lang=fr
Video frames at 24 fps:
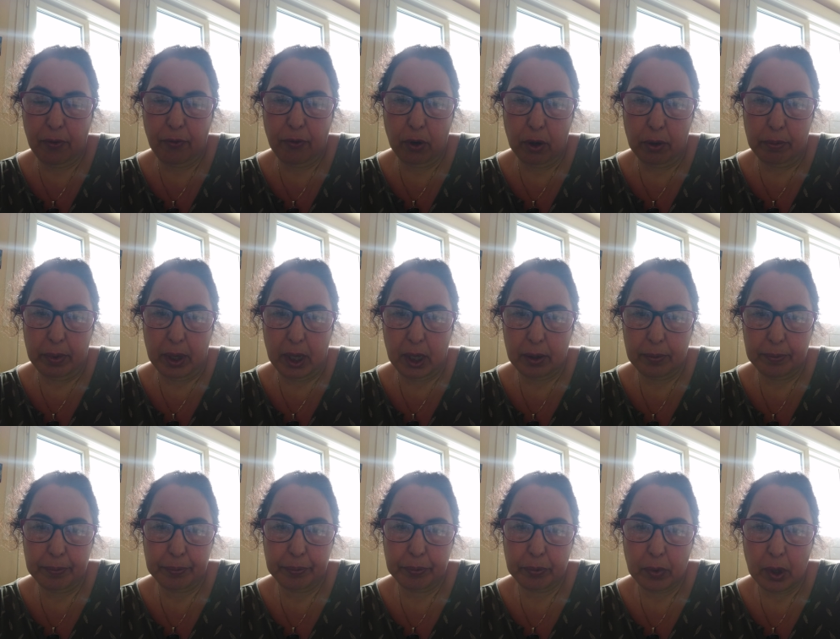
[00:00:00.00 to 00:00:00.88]
informer
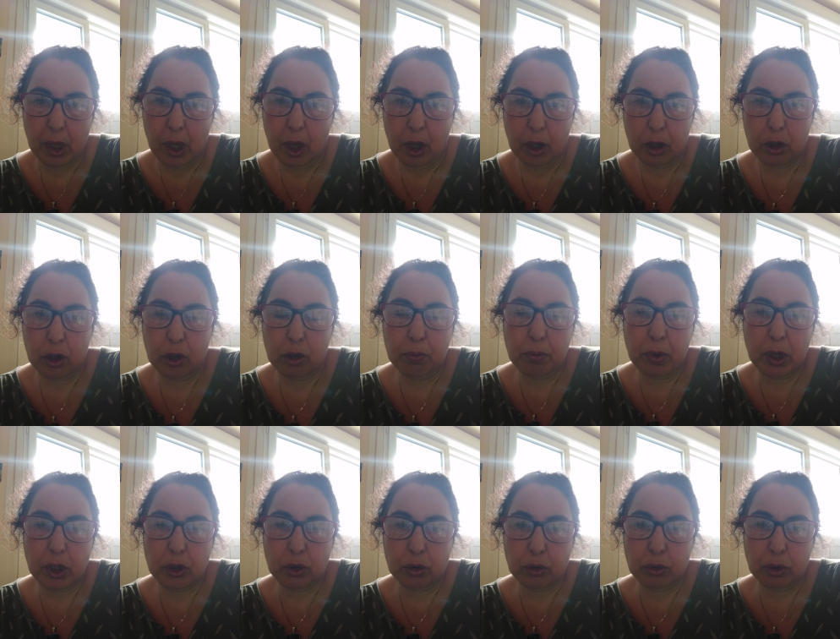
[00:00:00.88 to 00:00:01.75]
que
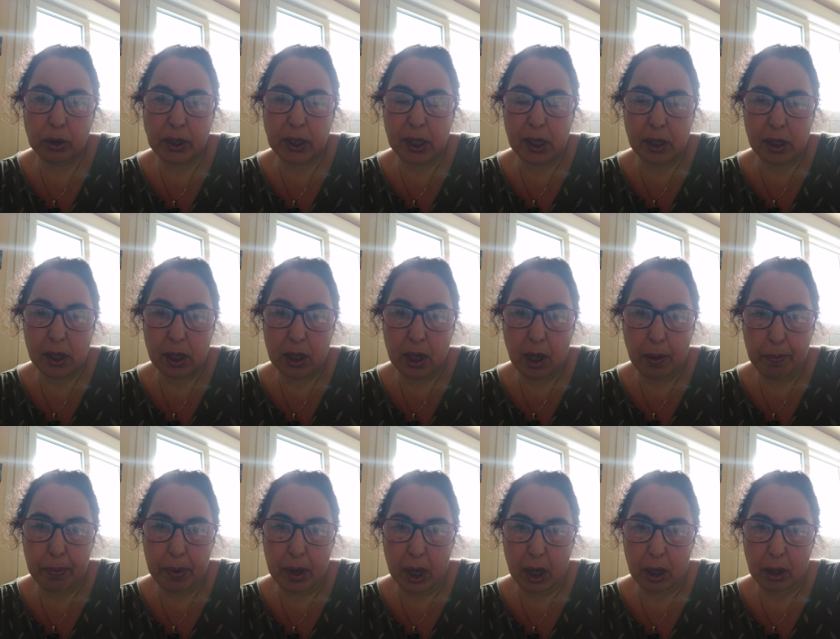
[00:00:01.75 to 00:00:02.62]
moi, toutes ces
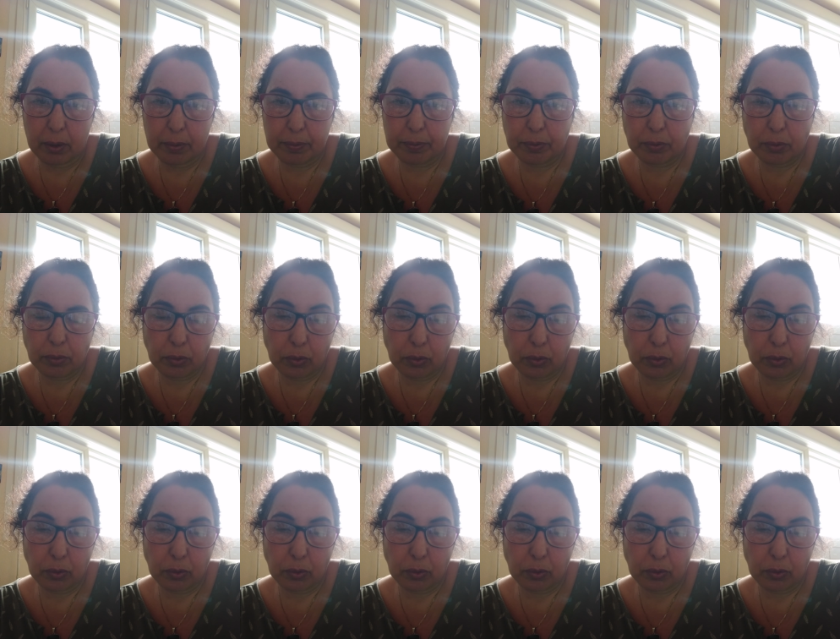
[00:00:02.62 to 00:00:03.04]
étapes-là,